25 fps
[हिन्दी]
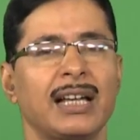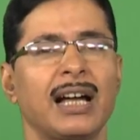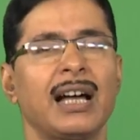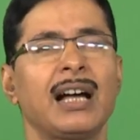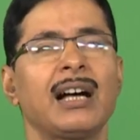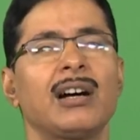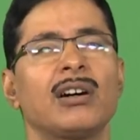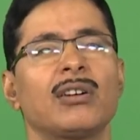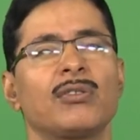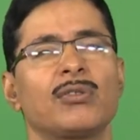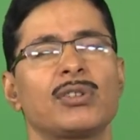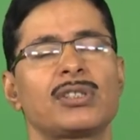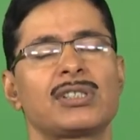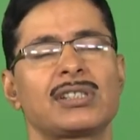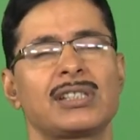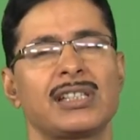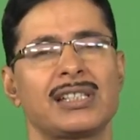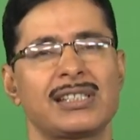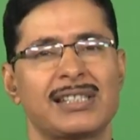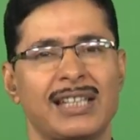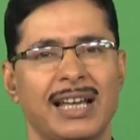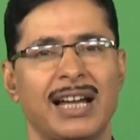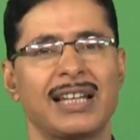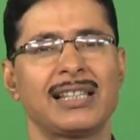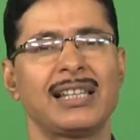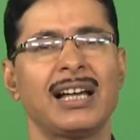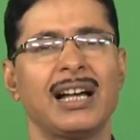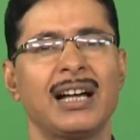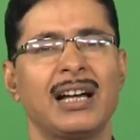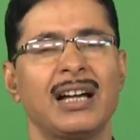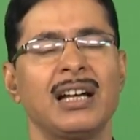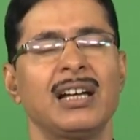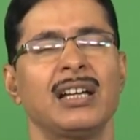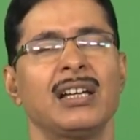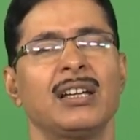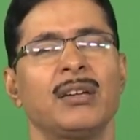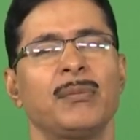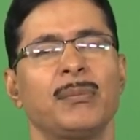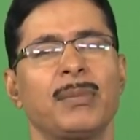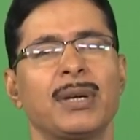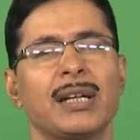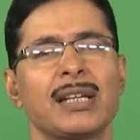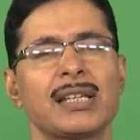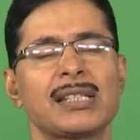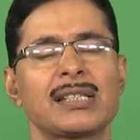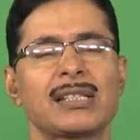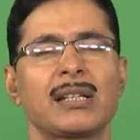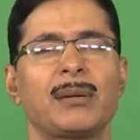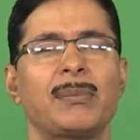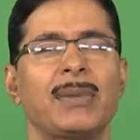या उससे ज़्यादा
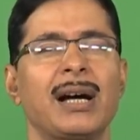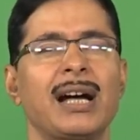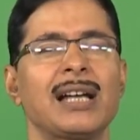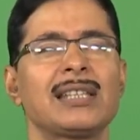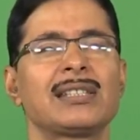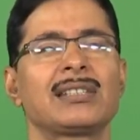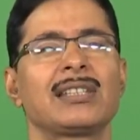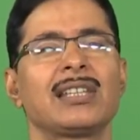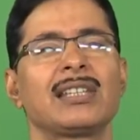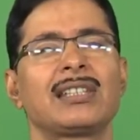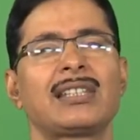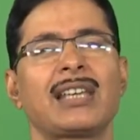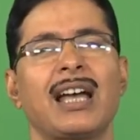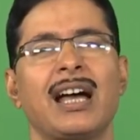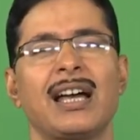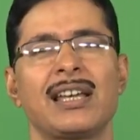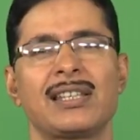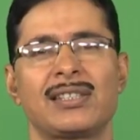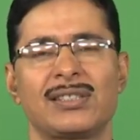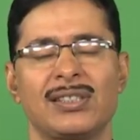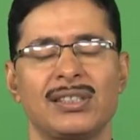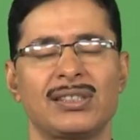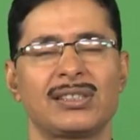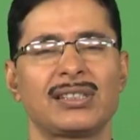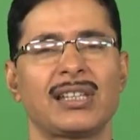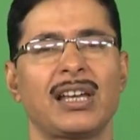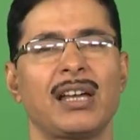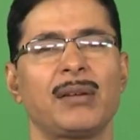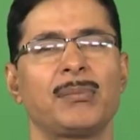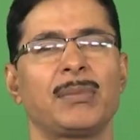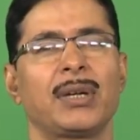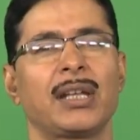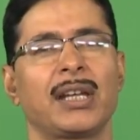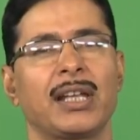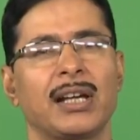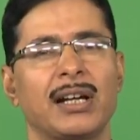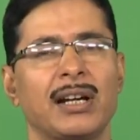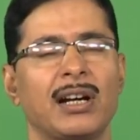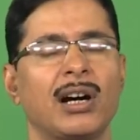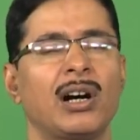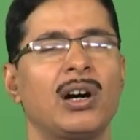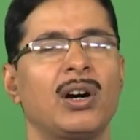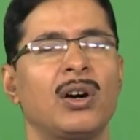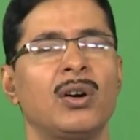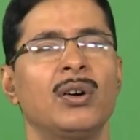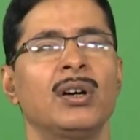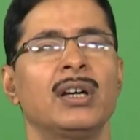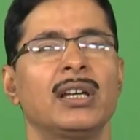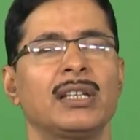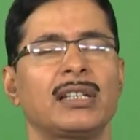मेरे समाज की क्या स्थिति है मेरे
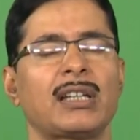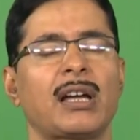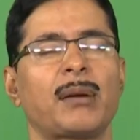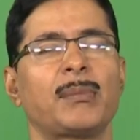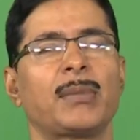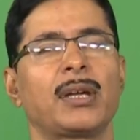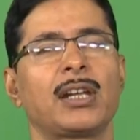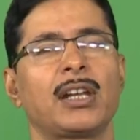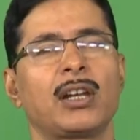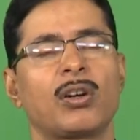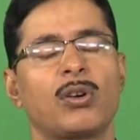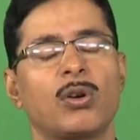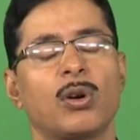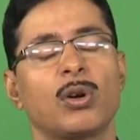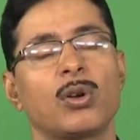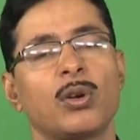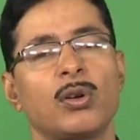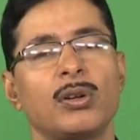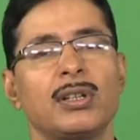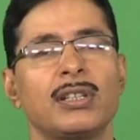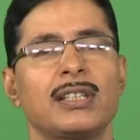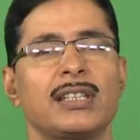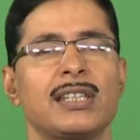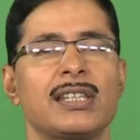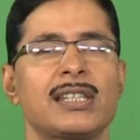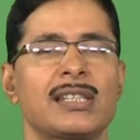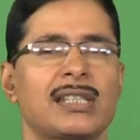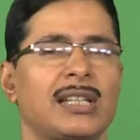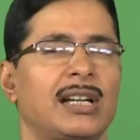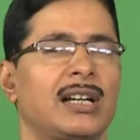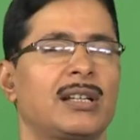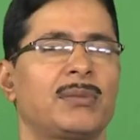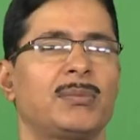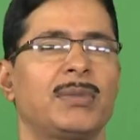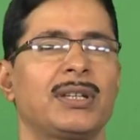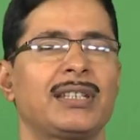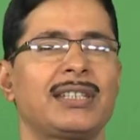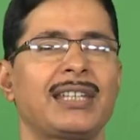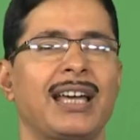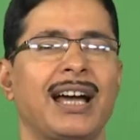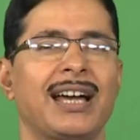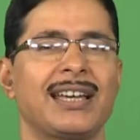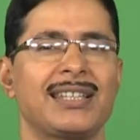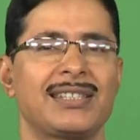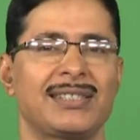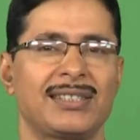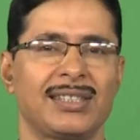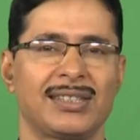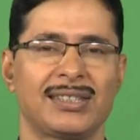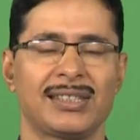गांव या मेरे कॉलोनी की शहर में
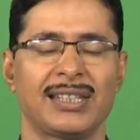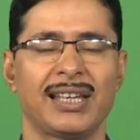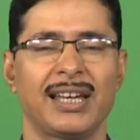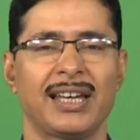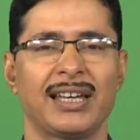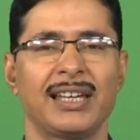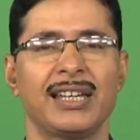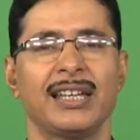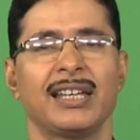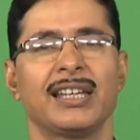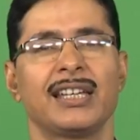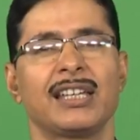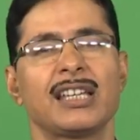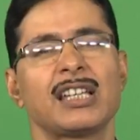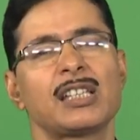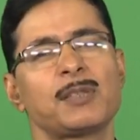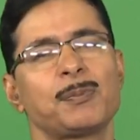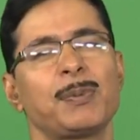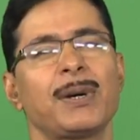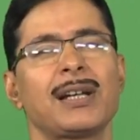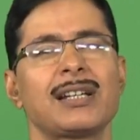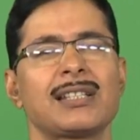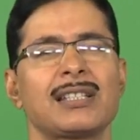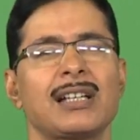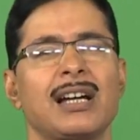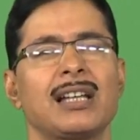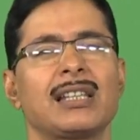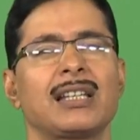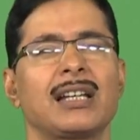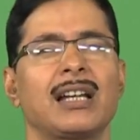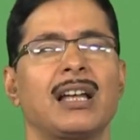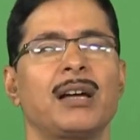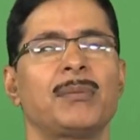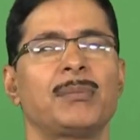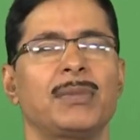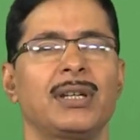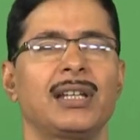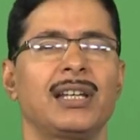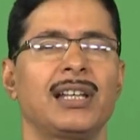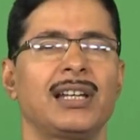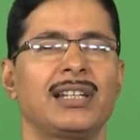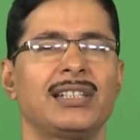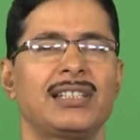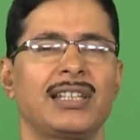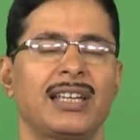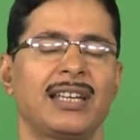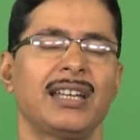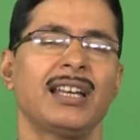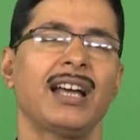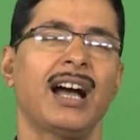क्या स्थिति है इस पर जानना मेरे
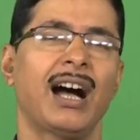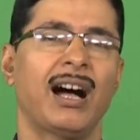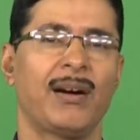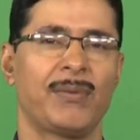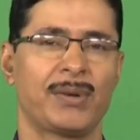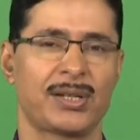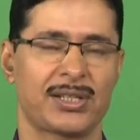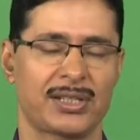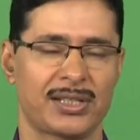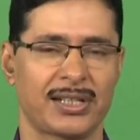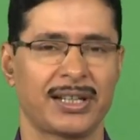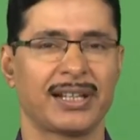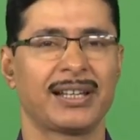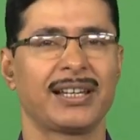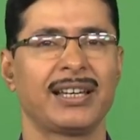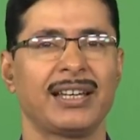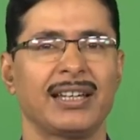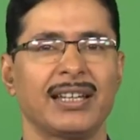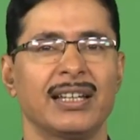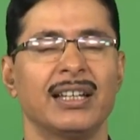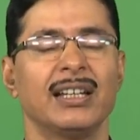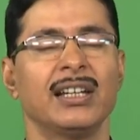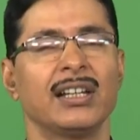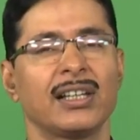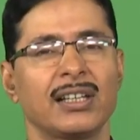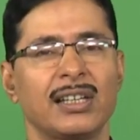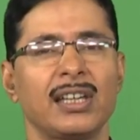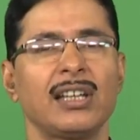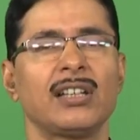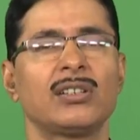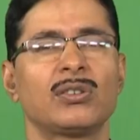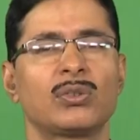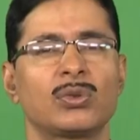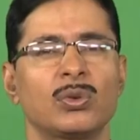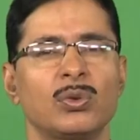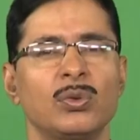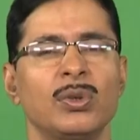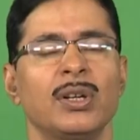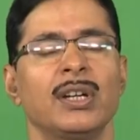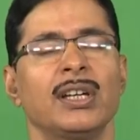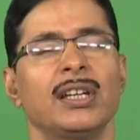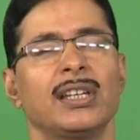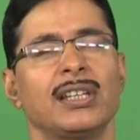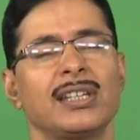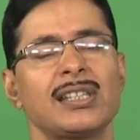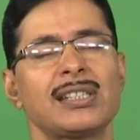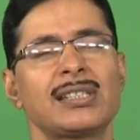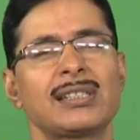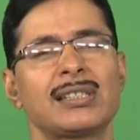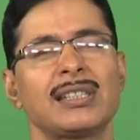लिए आवश्यक है किंतु
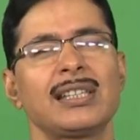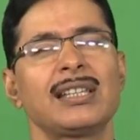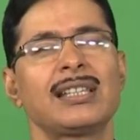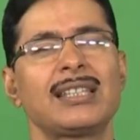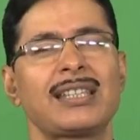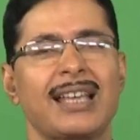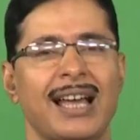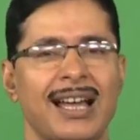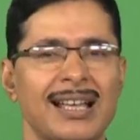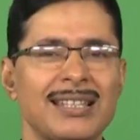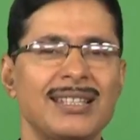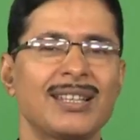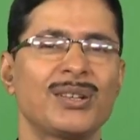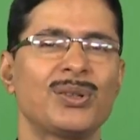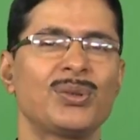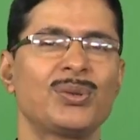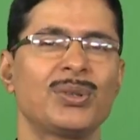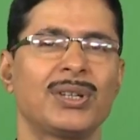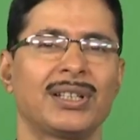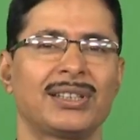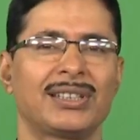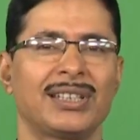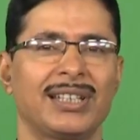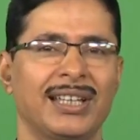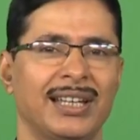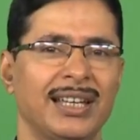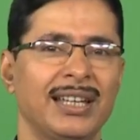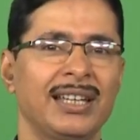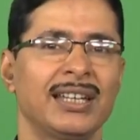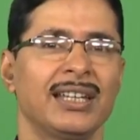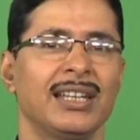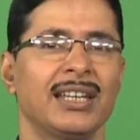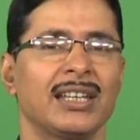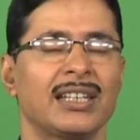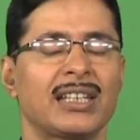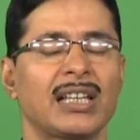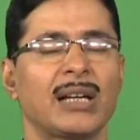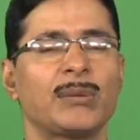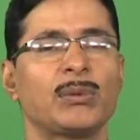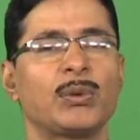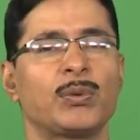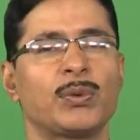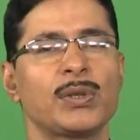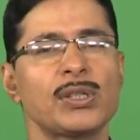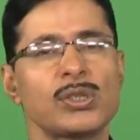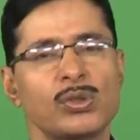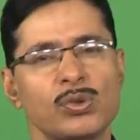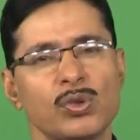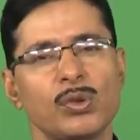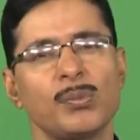इसकी क्या ज़रूरत है कि हम
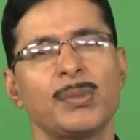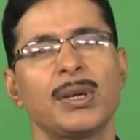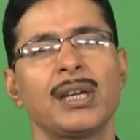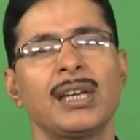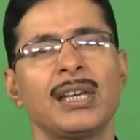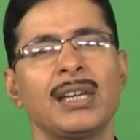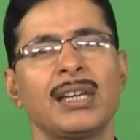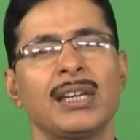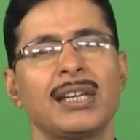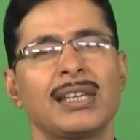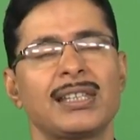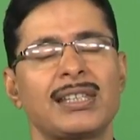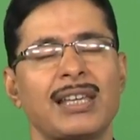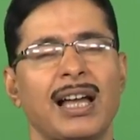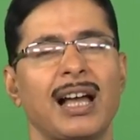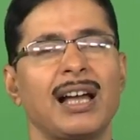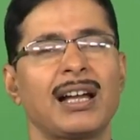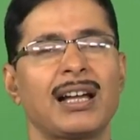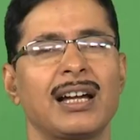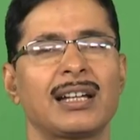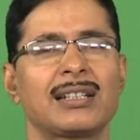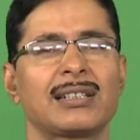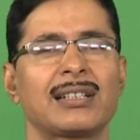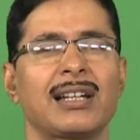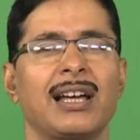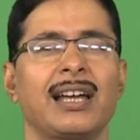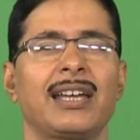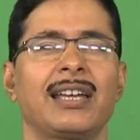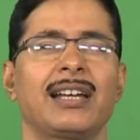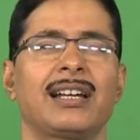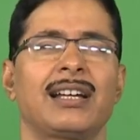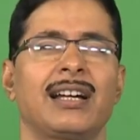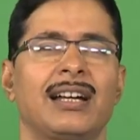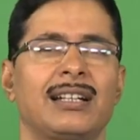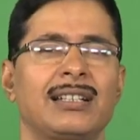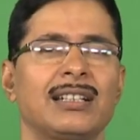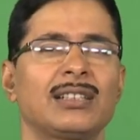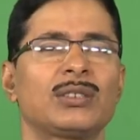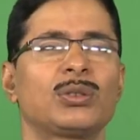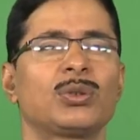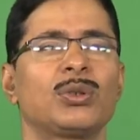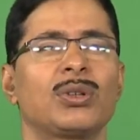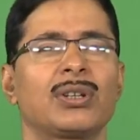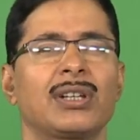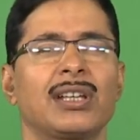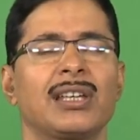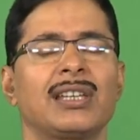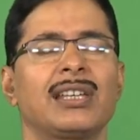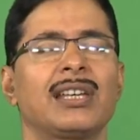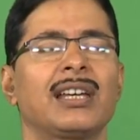विश्व में क्या घटनाएं घटित
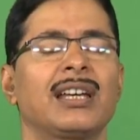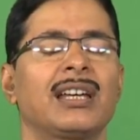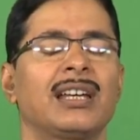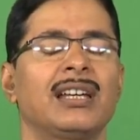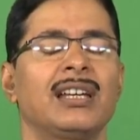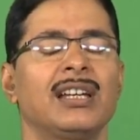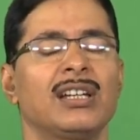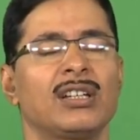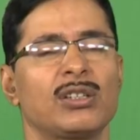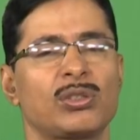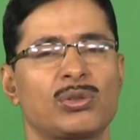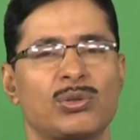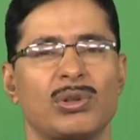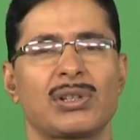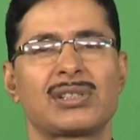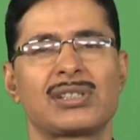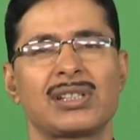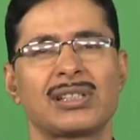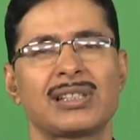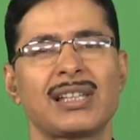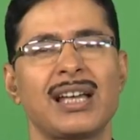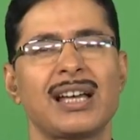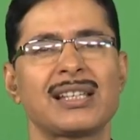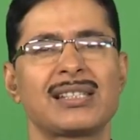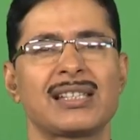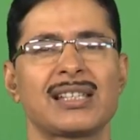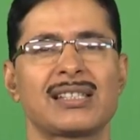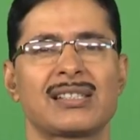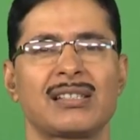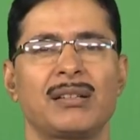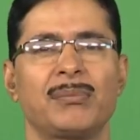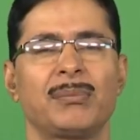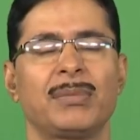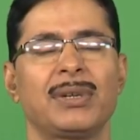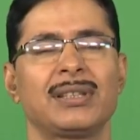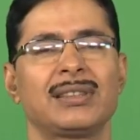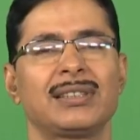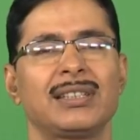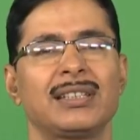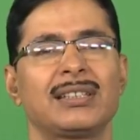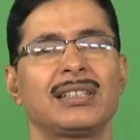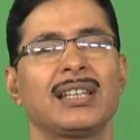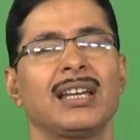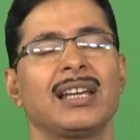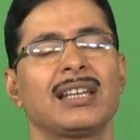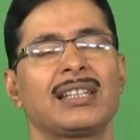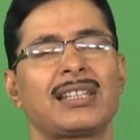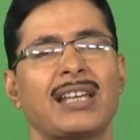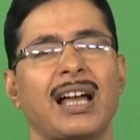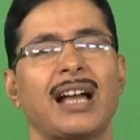हो रही हैं स्वच्छता से
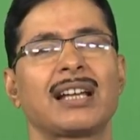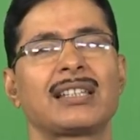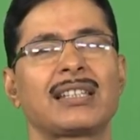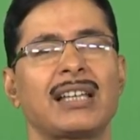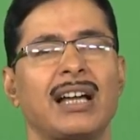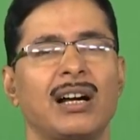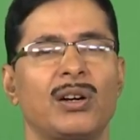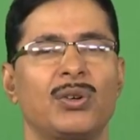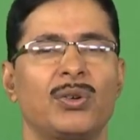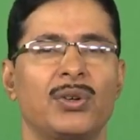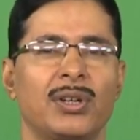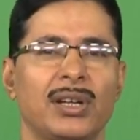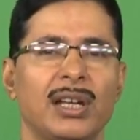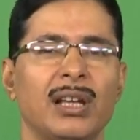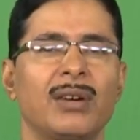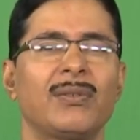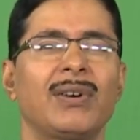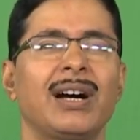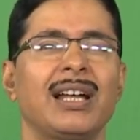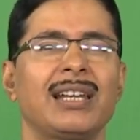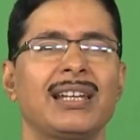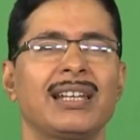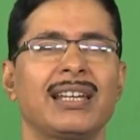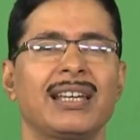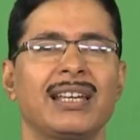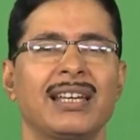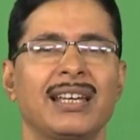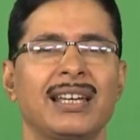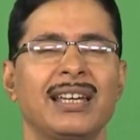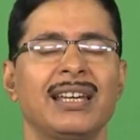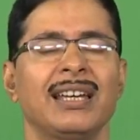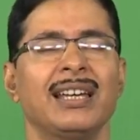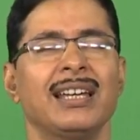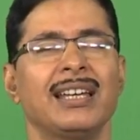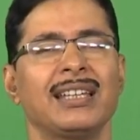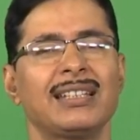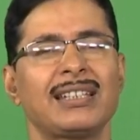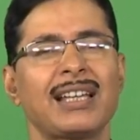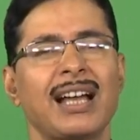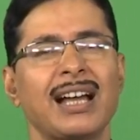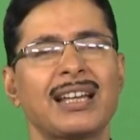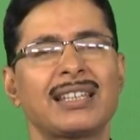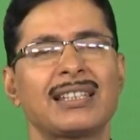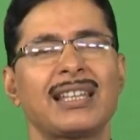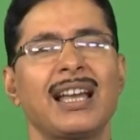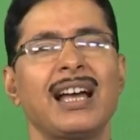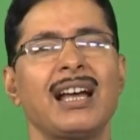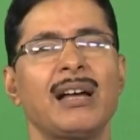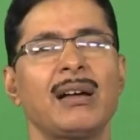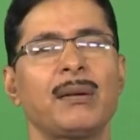संबंधित क्या क्या होने वाले हैं या
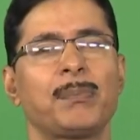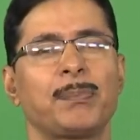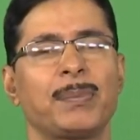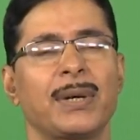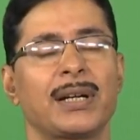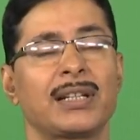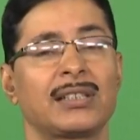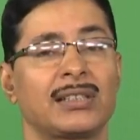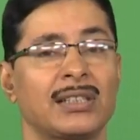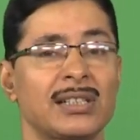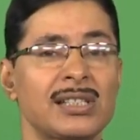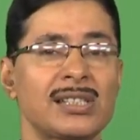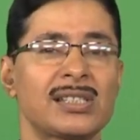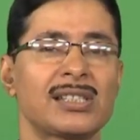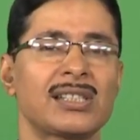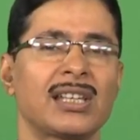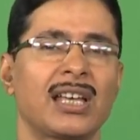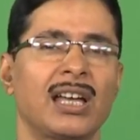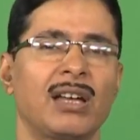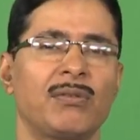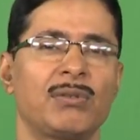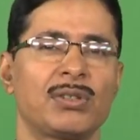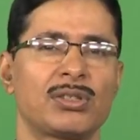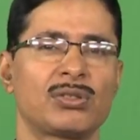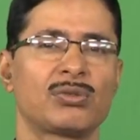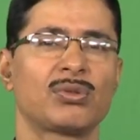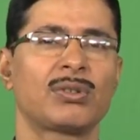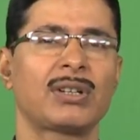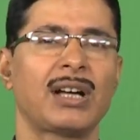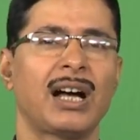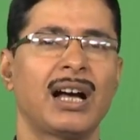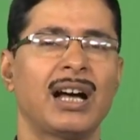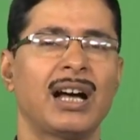क्या परिदृश्य है विश्व